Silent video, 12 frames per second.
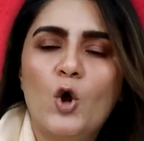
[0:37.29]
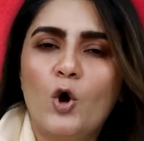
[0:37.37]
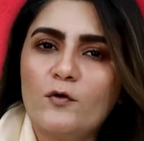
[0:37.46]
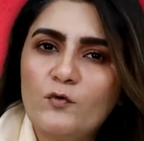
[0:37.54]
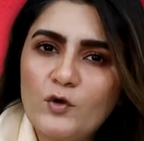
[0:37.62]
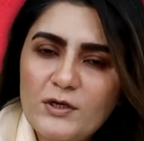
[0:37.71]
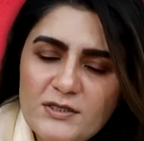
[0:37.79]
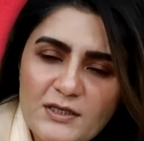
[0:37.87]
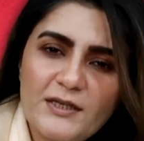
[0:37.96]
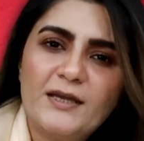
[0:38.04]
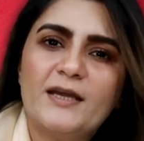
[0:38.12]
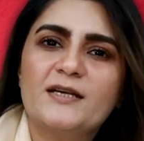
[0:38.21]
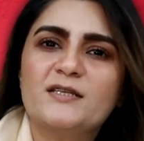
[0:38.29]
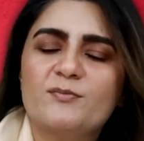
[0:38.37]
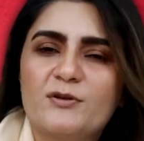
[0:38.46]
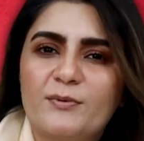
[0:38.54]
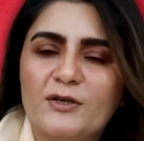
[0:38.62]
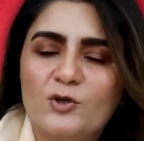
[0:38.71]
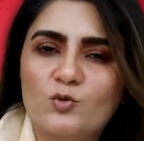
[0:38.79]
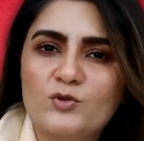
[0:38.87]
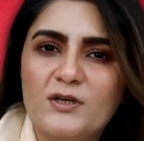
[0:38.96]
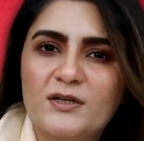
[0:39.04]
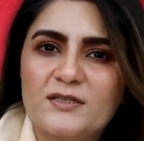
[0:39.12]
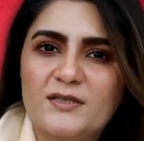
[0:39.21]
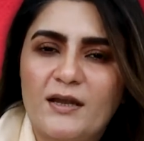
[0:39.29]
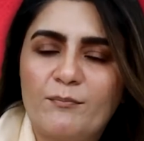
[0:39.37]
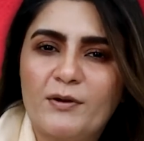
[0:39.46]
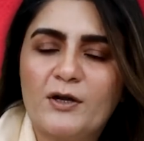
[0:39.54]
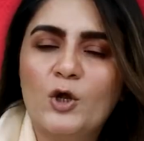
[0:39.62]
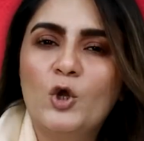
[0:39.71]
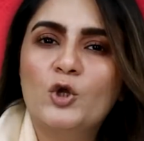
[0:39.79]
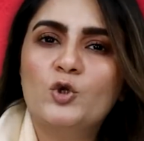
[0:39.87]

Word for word: और वो इसलिए हैं सबसे बड़े लूज़र इस टाइम पर